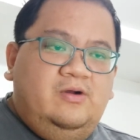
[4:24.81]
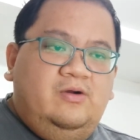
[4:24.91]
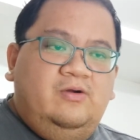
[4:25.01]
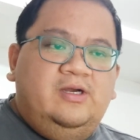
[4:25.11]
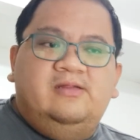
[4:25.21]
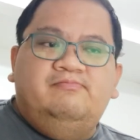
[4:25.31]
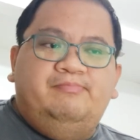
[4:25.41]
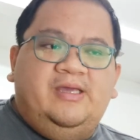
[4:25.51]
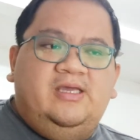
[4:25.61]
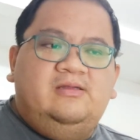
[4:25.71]
or
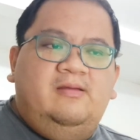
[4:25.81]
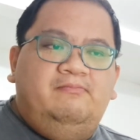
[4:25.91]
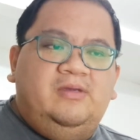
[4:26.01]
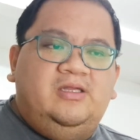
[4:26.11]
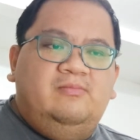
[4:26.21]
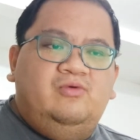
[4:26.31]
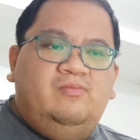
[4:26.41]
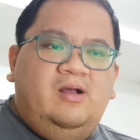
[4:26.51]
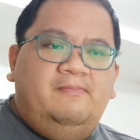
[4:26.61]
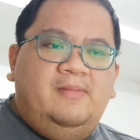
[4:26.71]
unpaid minimum
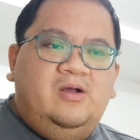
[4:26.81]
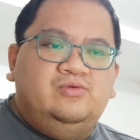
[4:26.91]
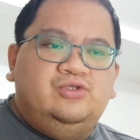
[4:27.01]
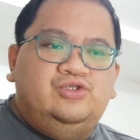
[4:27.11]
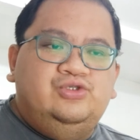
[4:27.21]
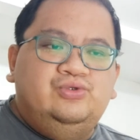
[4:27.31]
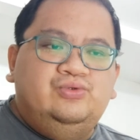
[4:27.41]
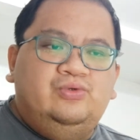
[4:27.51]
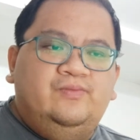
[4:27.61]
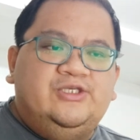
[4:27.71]
amount
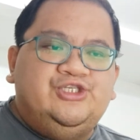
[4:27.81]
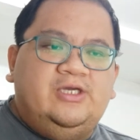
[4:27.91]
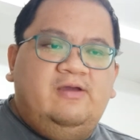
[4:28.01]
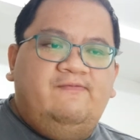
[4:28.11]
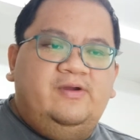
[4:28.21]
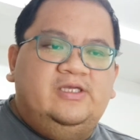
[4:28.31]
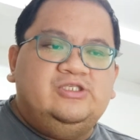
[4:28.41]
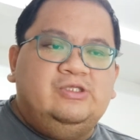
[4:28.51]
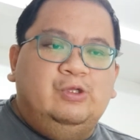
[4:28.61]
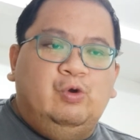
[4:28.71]
due, whichever
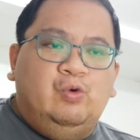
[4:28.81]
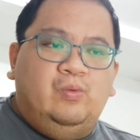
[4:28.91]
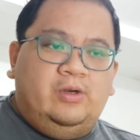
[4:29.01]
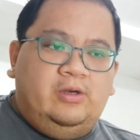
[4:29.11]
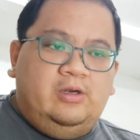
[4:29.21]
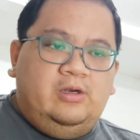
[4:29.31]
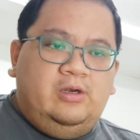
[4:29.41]
is lower.